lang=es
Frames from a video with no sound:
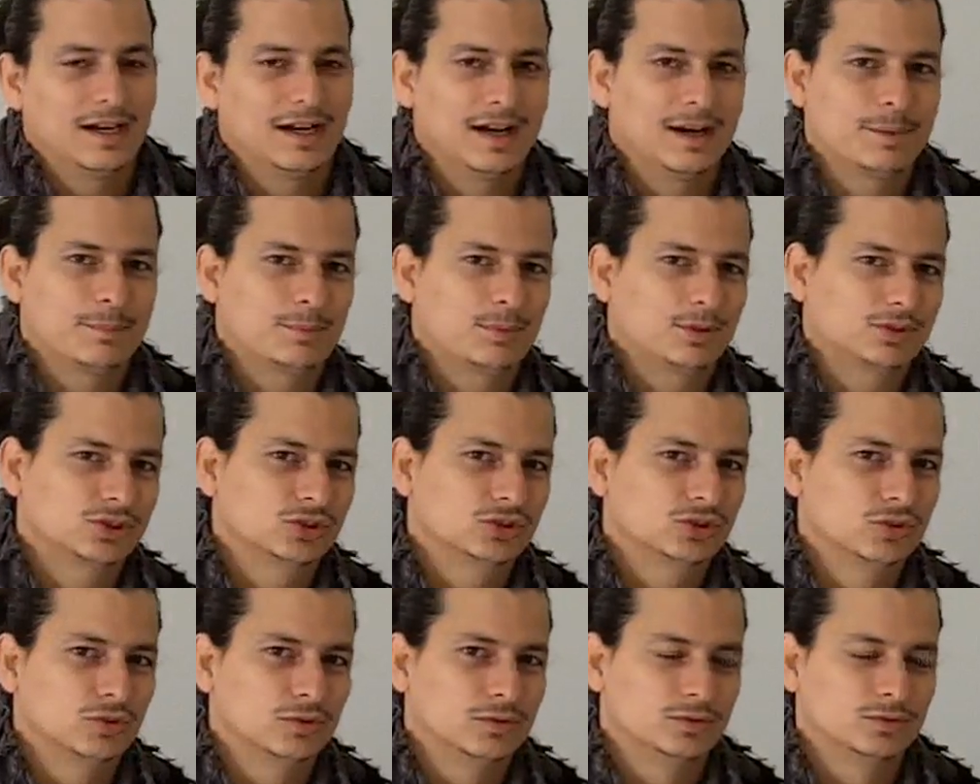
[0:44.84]
ha puesto
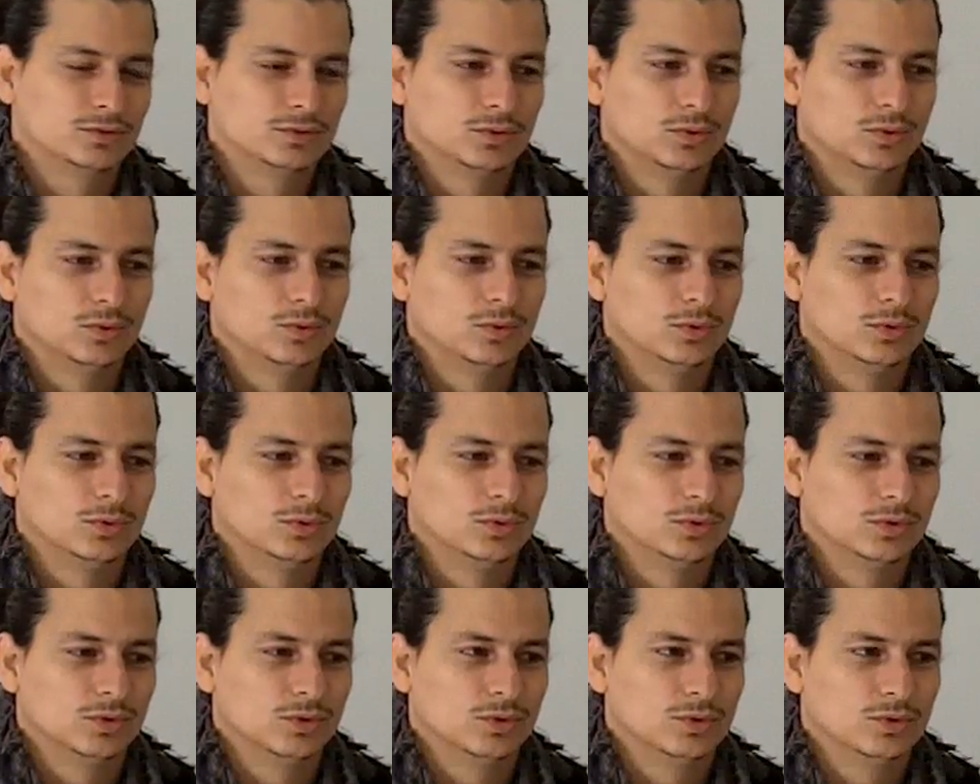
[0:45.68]

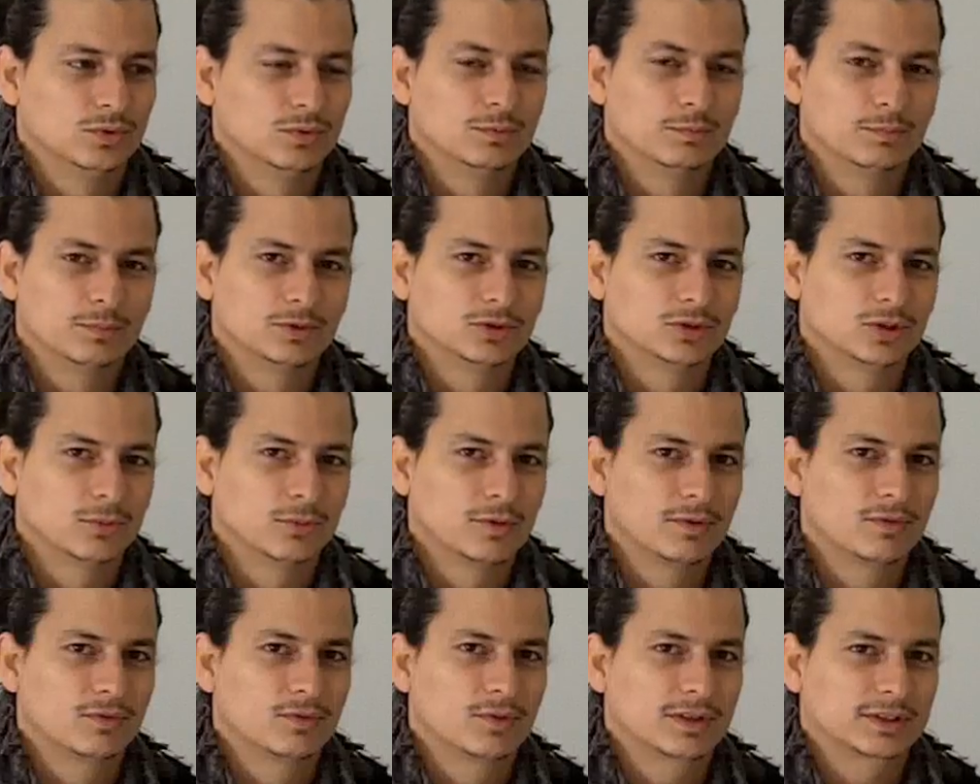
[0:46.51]
un punto
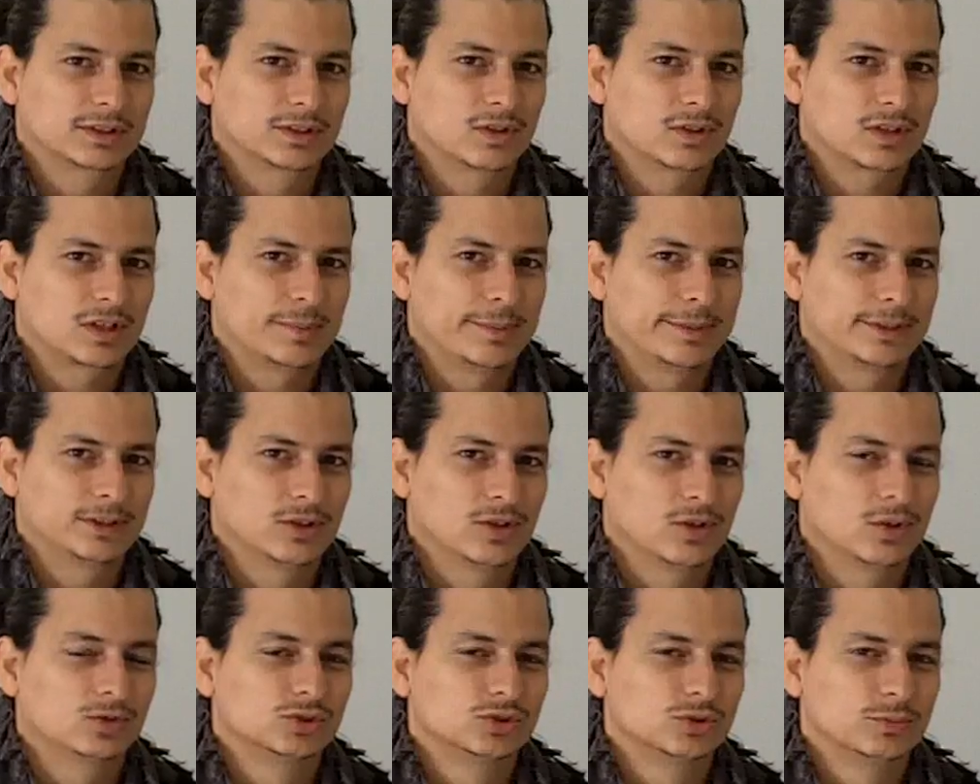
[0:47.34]
muy fuerte con respecto a
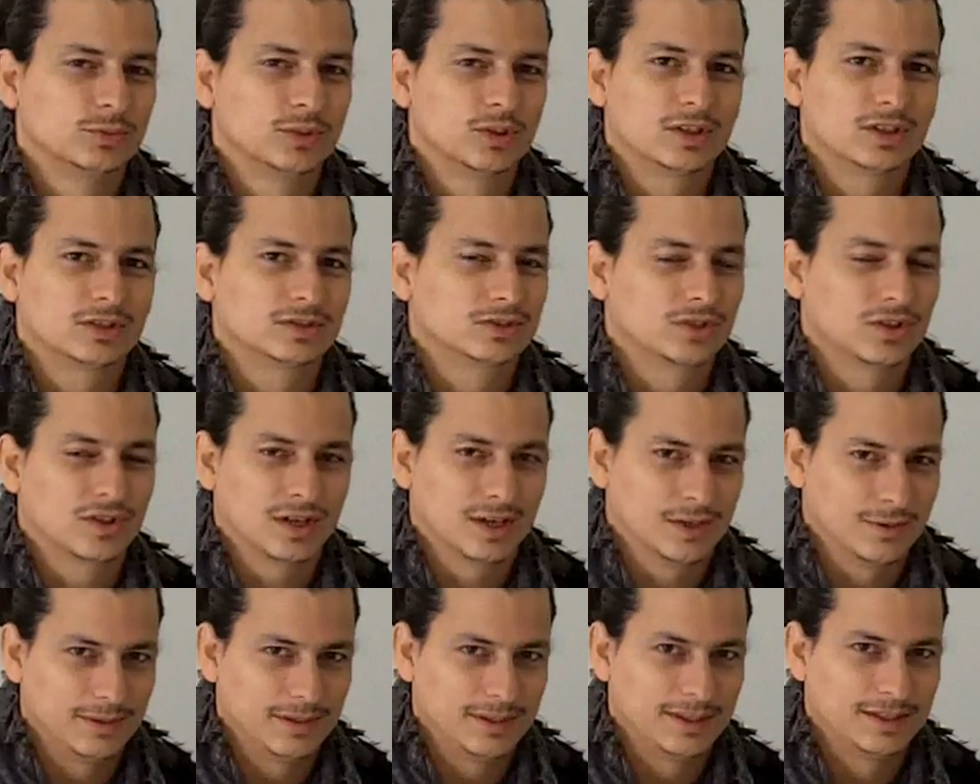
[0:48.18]
los consumidores toda
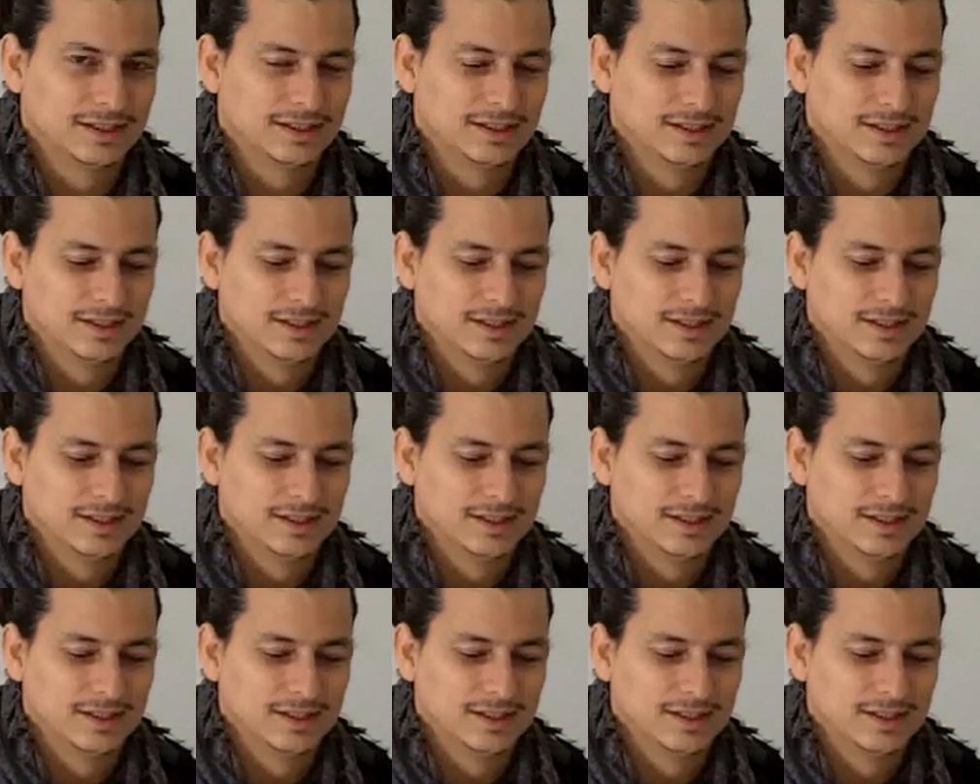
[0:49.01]
la vida.